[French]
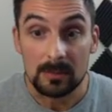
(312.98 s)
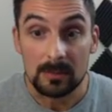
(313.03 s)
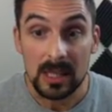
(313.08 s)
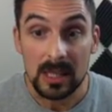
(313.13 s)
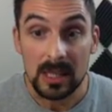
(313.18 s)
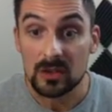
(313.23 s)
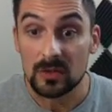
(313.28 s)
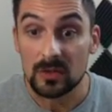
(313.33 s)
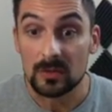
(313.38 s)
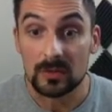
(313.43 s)

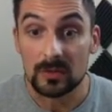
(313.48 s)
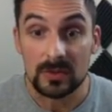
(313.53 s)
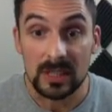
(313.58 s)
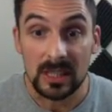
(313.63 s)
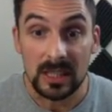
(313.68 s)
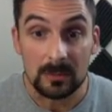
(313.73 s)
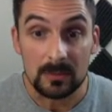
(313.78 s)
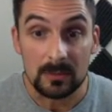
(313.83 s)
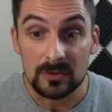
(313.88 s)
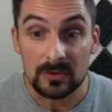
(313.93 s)
page, vous
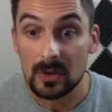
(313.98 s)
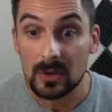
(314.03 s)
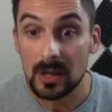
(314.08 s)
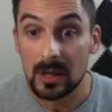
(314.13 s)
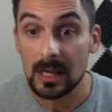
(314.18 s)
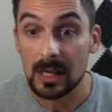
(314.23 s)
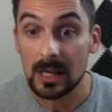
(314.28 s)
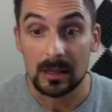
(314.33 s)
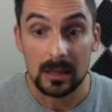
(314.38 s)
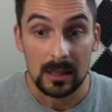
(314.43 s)
allez
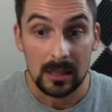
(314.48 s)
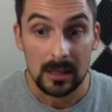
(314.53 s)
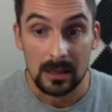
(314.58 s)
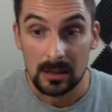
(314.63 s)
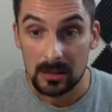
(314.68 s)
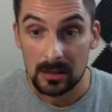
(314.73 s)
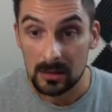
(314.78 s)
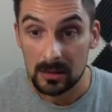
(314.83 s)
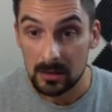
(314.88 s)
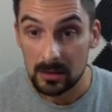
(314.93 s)
pouvoir
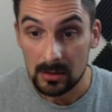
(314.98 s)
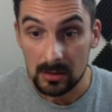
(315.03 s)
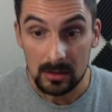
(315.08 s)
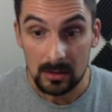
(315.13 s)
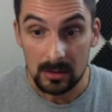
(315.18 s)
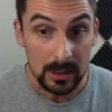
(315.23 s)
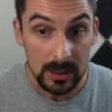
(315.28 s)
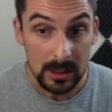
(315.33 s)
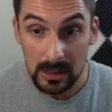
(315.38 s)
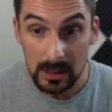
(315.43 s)
euh,
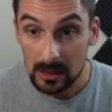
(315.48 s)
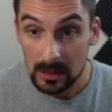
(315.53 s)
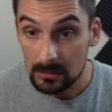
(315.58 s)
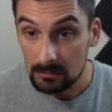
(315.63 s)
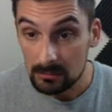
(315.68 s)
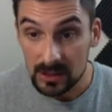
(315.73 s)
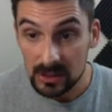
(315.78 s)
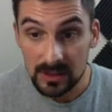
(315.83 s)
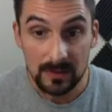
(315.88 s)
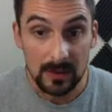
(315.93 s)
lire
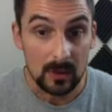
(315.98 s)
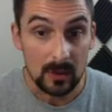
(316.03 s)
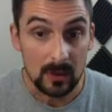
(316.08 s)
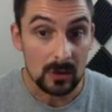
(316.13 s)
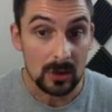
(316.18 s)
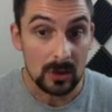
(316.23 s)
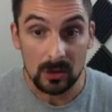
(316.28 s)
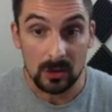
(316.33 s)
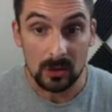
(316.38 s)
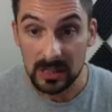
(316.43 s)
différents
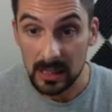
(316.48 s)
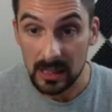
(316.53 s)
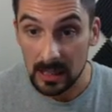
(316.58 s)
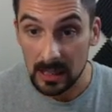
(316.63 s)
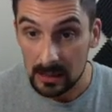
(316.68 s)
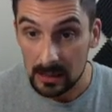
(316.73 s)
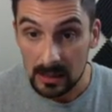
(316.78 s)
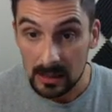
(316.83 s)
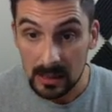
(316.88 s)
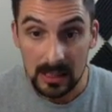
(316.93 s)

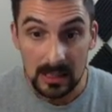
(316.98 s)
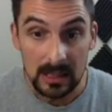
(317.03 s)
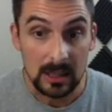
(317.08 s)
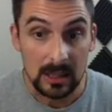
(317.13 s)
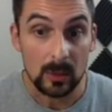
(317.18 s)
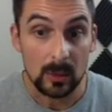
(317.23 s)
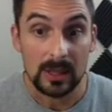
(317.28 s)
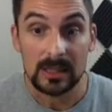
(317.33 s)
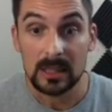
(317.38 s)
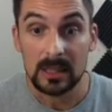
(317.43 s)
commentaires qui
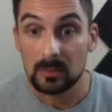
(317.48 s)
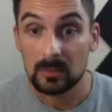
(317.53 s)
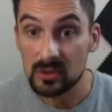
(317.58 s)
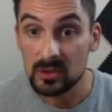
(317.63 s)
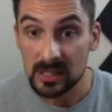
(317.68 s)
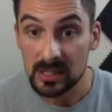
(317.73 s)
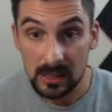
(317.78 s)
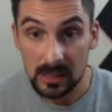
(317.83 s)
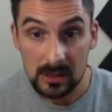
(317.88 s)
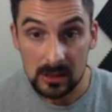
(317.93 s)
ont été
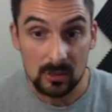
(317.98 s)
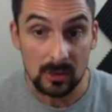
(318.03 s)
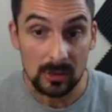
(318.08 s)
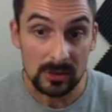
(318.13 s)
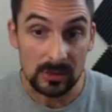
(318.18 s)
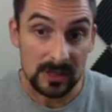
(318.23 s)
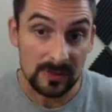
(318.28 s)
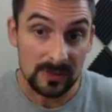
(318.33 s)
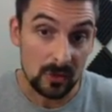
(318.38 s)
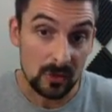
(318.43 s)
postés sur
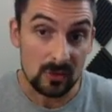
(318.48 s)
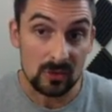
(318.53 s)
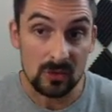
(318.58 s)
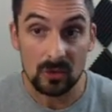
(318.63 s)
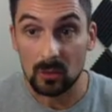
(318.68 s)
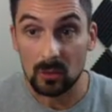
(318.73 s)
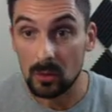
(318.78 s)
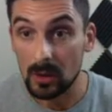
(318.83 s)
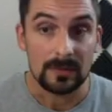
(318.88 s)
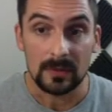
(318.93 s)
différents
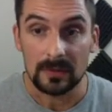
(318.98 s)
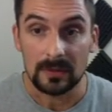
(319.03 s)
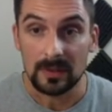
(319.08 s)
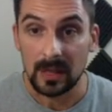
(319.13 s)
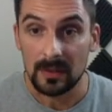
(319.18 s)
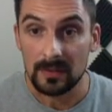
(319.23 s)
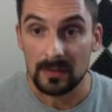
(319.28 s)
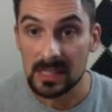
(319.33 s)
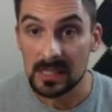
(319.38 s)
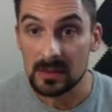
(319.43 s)
endroits via
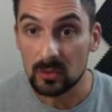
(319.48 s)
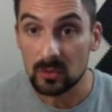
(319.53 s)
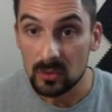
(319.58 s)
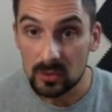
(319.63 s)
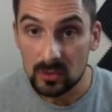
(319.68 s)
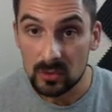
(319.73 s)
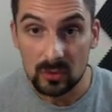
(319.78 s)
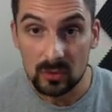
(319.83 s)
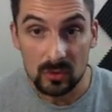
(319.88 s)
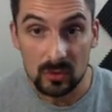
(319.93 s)
Facebook
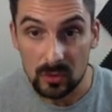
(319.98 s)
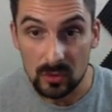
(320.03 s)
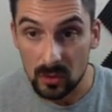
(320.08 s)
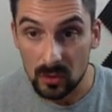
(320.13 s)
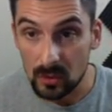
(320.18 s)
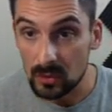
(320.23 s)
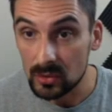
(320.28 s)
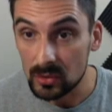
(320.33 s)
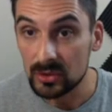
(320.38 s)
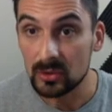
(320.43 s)
ou
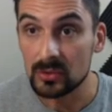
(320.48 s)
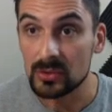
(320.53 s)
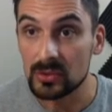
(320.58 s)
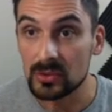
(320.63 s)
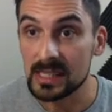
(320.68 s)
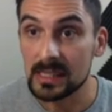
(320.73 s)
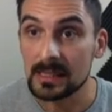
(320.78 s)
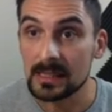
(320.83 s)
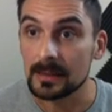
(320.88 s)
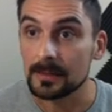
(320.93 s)
autres
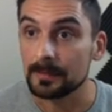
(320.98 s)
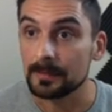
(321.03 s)
sites.